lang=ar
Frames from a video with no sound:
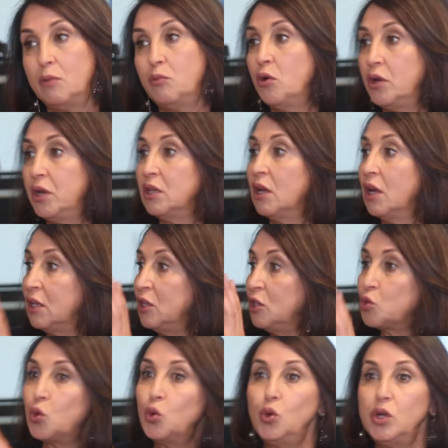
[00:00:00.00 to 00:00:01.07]
بون انا غادي
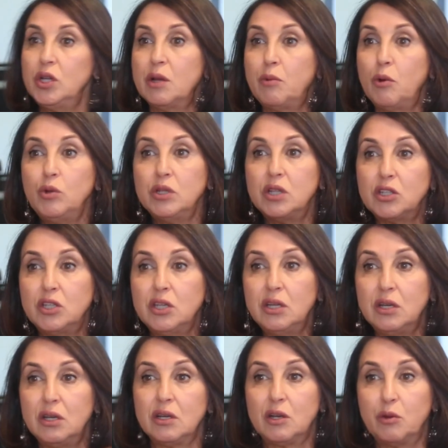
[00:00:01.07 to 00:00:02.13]
تقولوا لي دابا
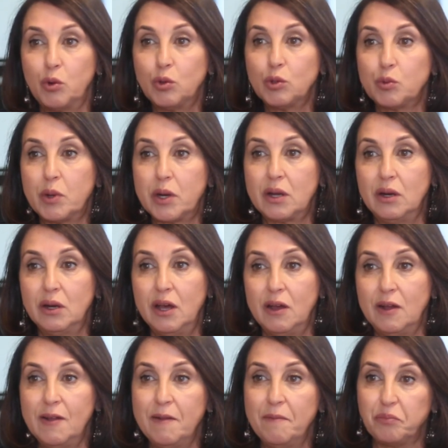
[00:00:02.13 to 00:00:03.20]
وليداتي كبروا تبارك الله